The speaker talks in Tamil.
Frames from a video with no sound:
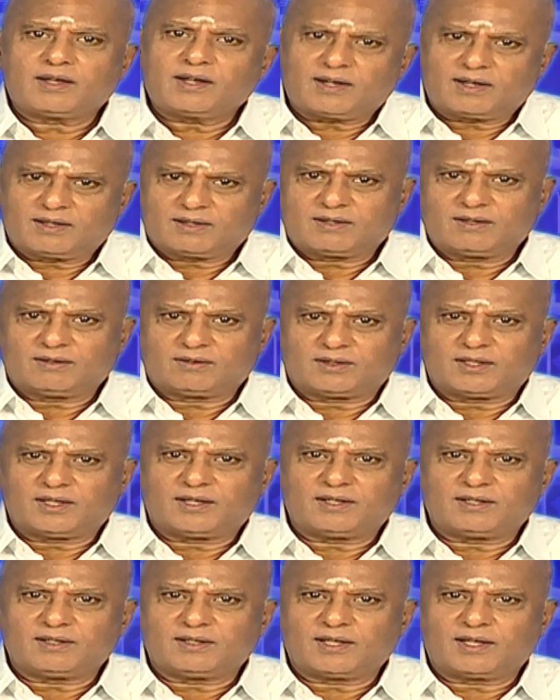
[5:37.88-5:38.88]
எனக்கு
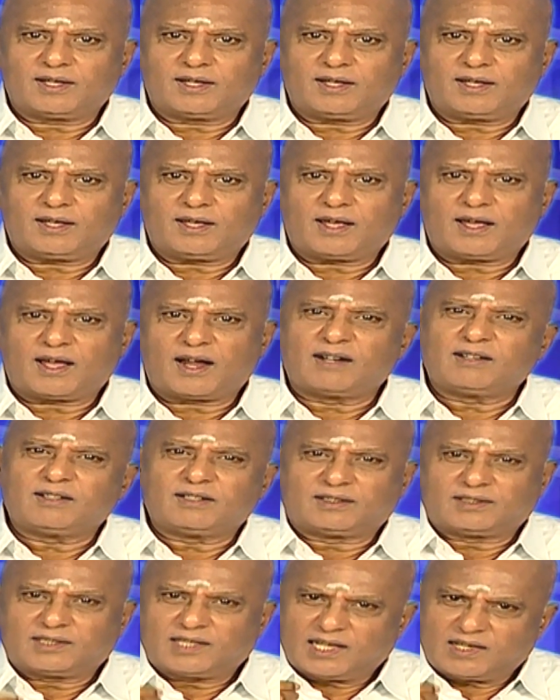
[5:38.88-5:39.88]
தெரிந்த
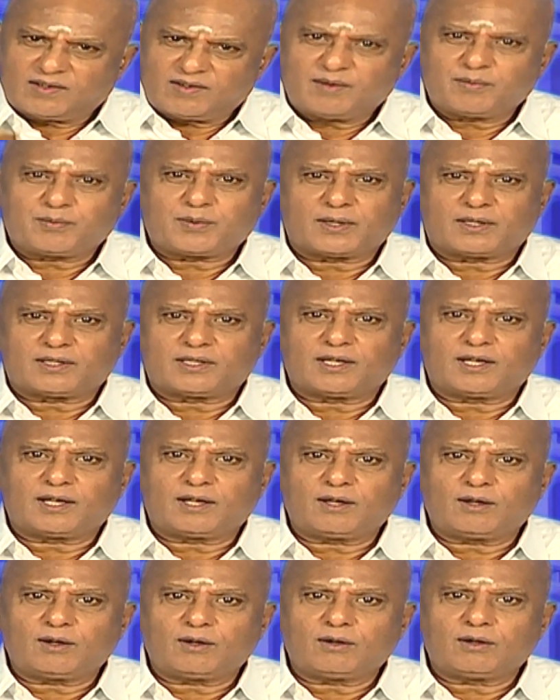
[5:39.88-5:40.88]
அல்லது தேவைப்பட்ட
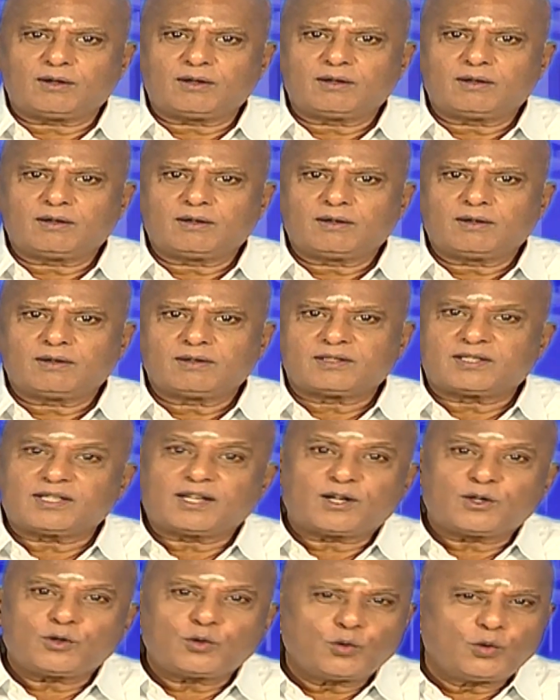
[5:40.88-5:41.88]

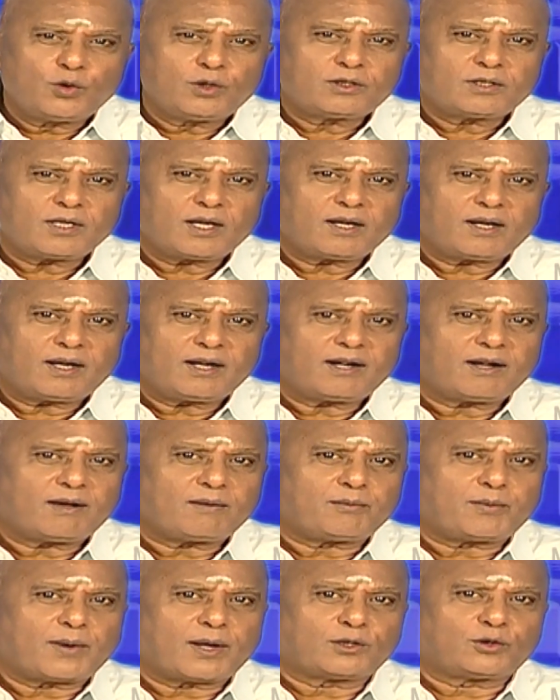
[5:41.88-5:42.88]
சில நுணுக்கங்களை
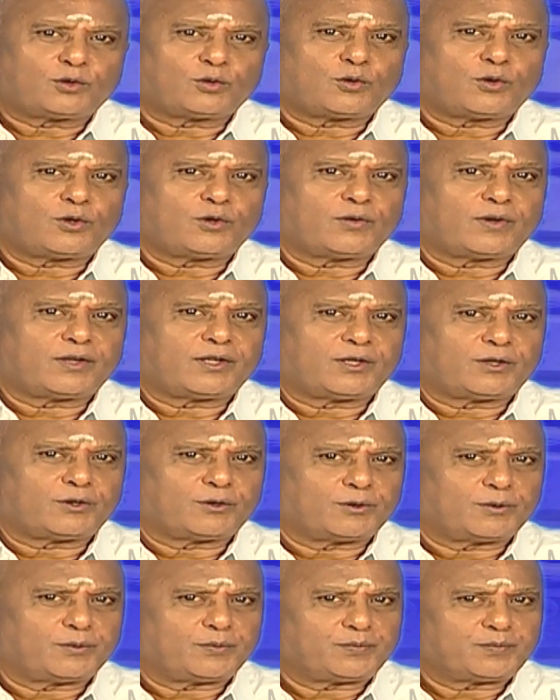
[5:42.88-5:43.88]
நாம் பார்த்து கொண்டு
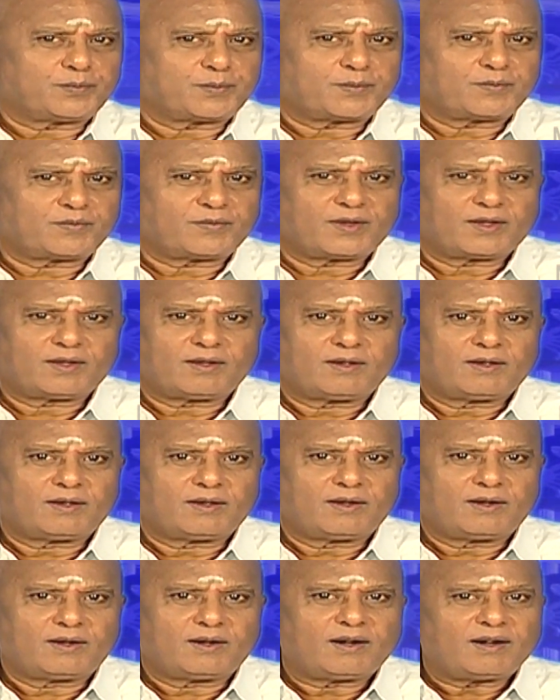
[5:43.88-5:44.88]
வருகிறோம்
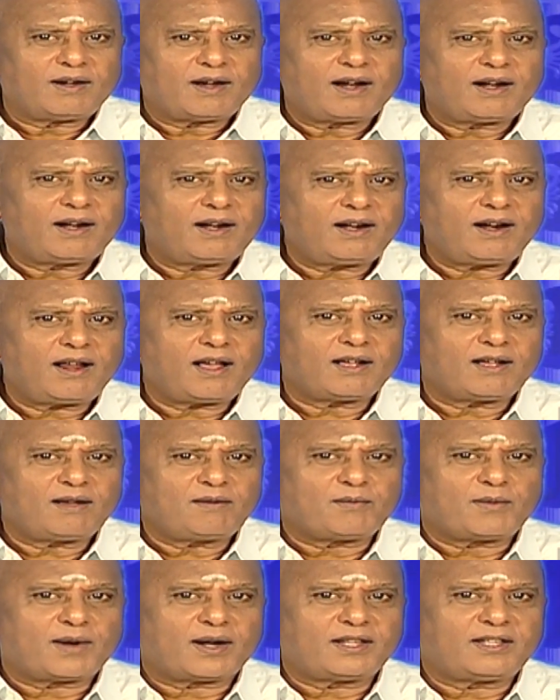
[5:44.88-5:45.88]

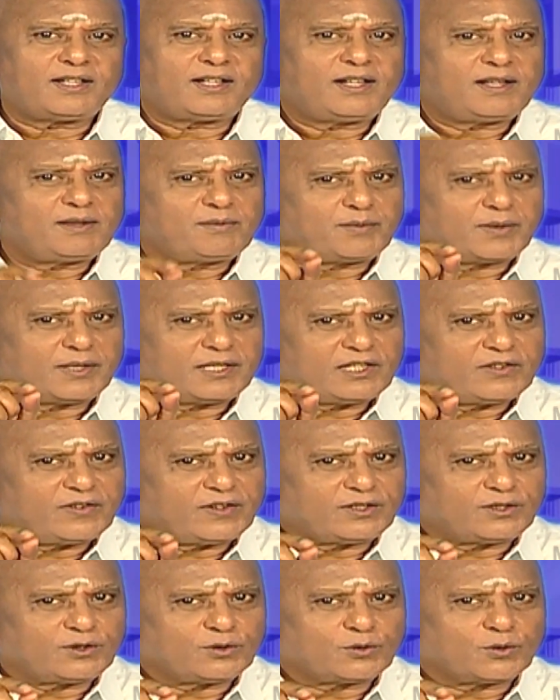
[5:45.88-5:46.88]
நன்றாக மனதிலே பதிய
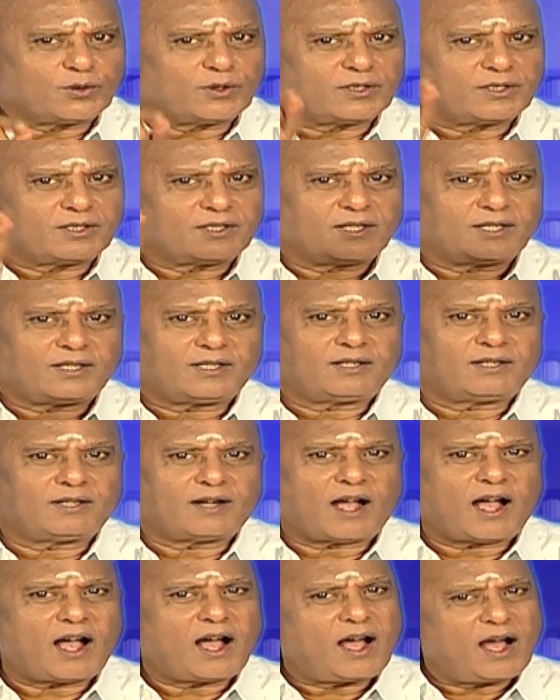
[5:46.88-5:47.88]
வைத்து கொள்ளுங்கள்
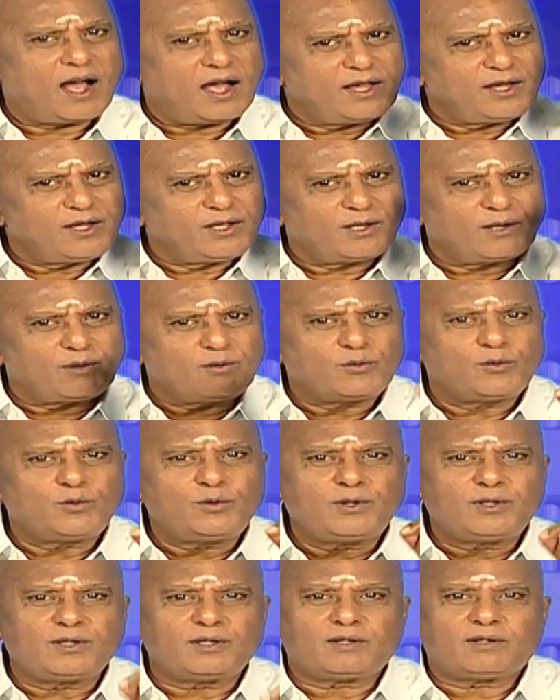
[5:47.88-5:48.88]
ஆயிரம்
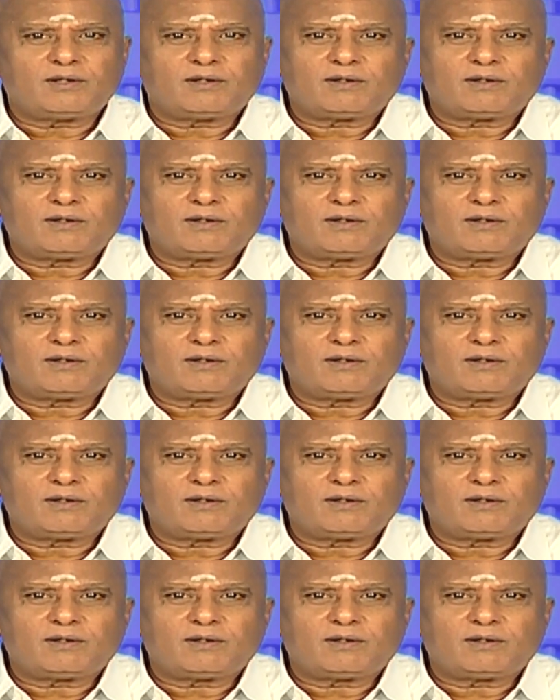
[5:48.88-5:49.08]
உண்டு